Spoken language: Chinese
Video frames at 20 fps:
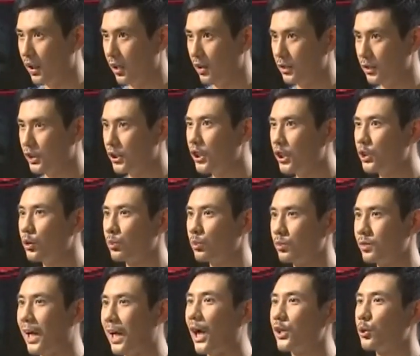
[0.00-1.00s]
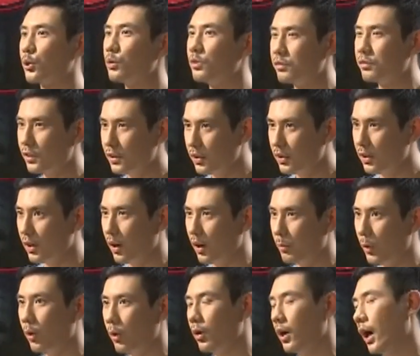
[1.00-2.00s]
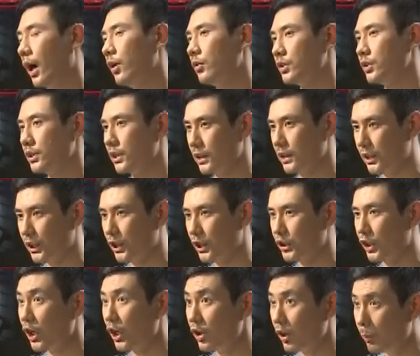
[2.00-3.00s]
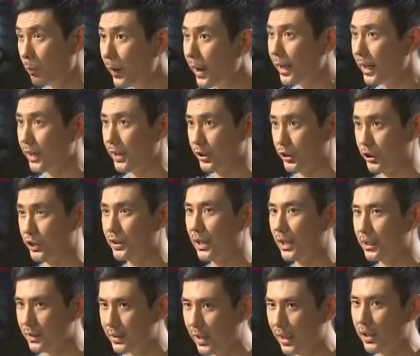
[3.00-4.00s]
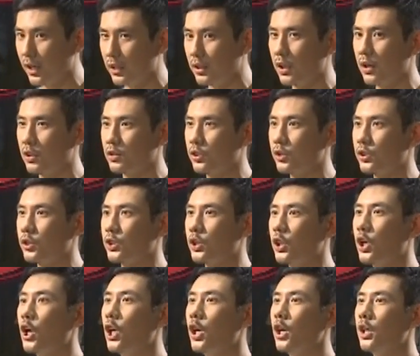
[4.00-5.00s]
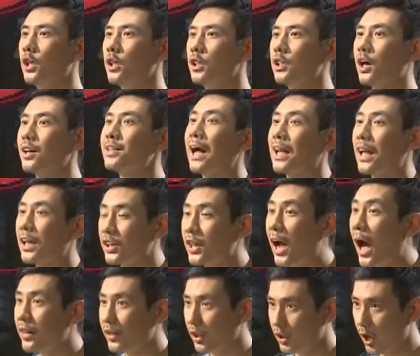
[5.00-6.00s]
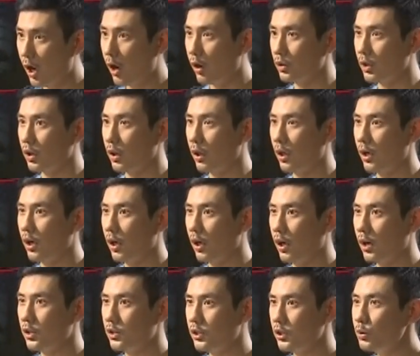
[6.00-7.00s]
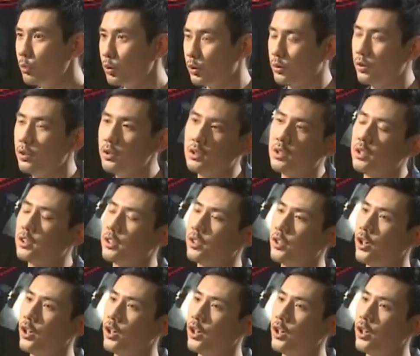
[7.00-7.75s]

上，你的这种打球的风格，包括还有你的这个人格魅力，是在赛场上就是让大家能看得到的。嗯。其实我觉得你